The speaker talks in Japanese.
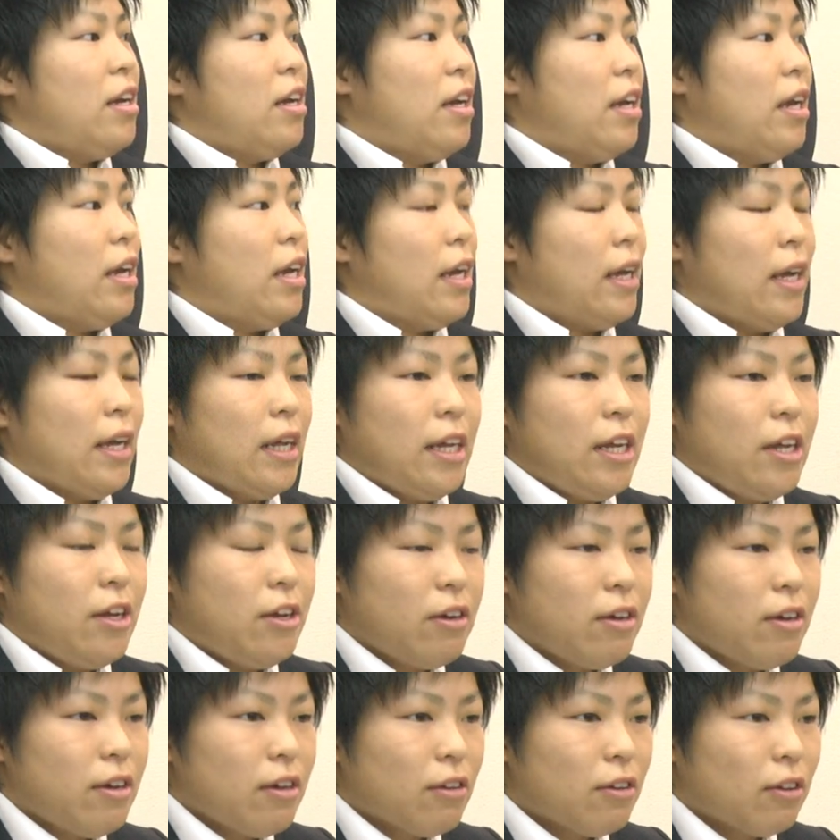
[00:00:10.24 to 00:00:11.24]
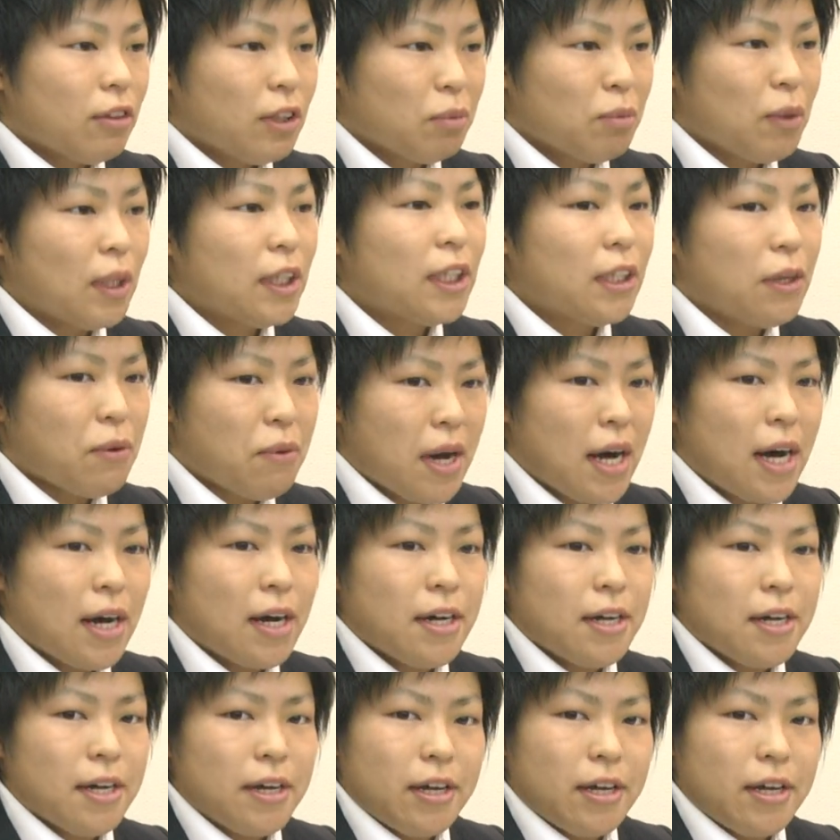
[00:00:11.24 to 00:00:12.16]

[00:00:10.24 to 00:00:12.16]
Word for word: えー、理由としましては、